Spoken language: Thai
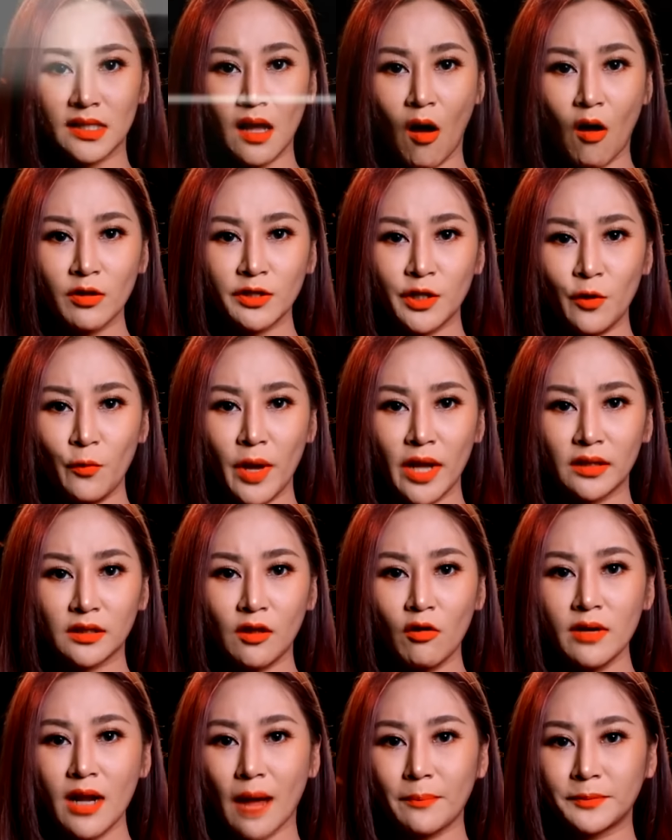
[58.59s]
สองชีวิต
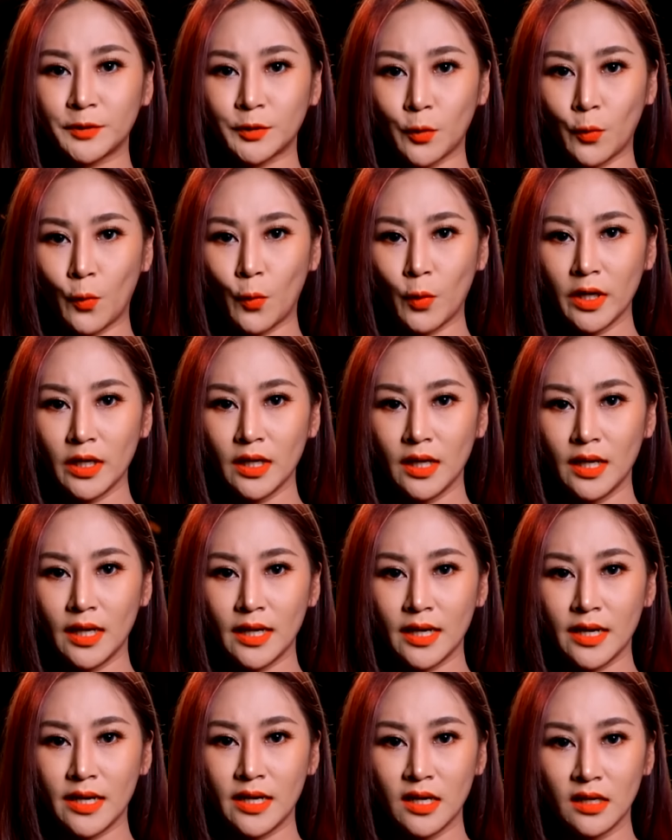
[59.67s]
ต้องดับศูนย์
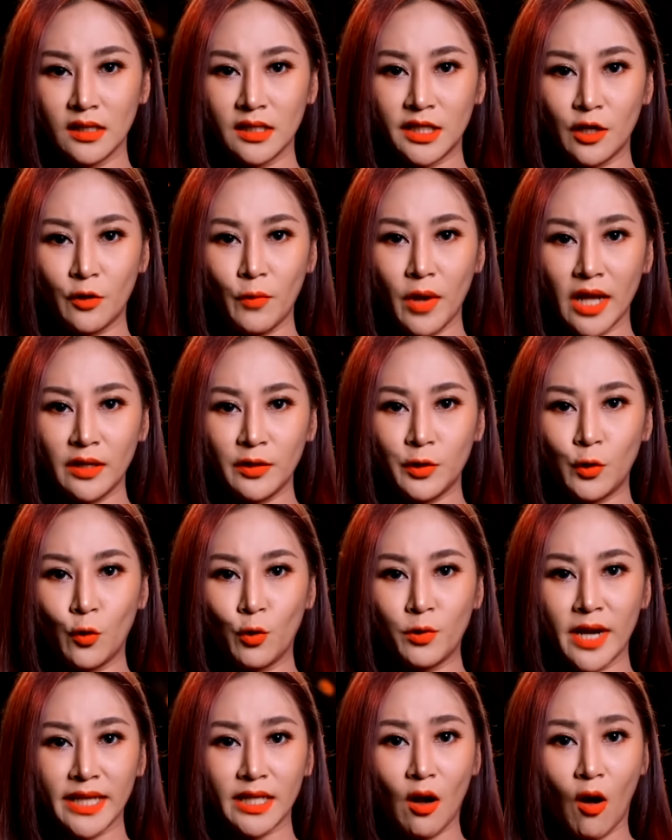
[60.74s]
หนึ่งชีวิตอยู่
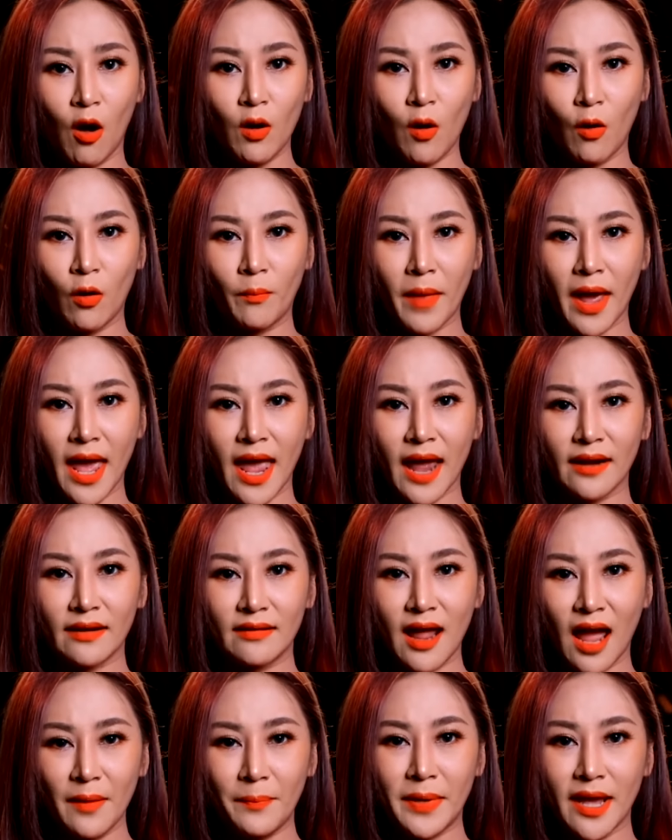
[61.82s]
ในท้องของแม่
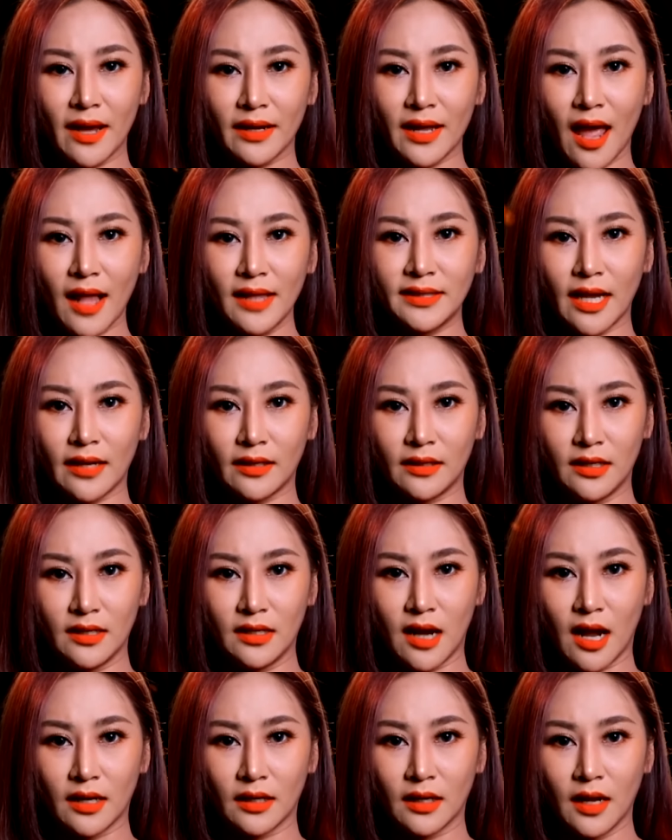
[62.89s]
ได้เพียงแค่7
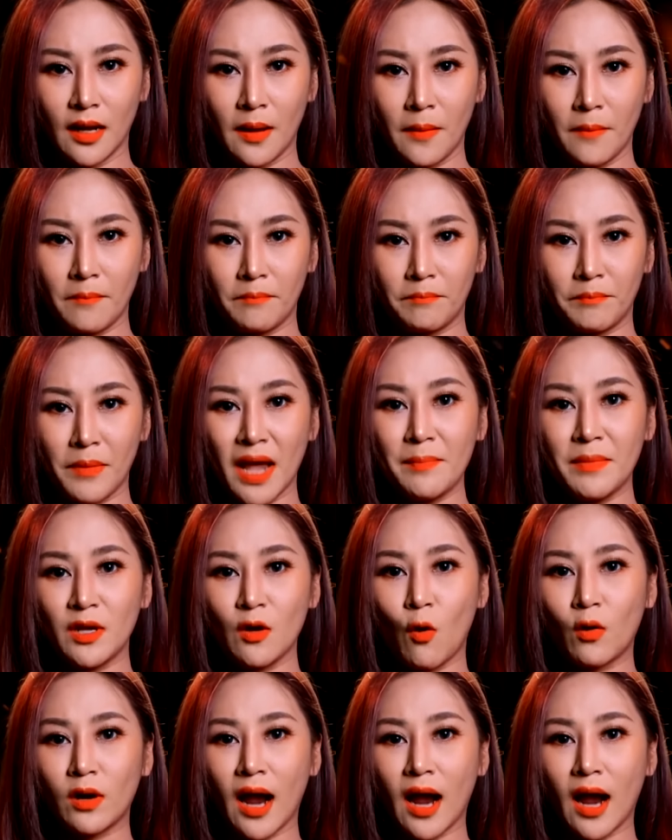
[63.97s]
เดือน ไม่มีโอ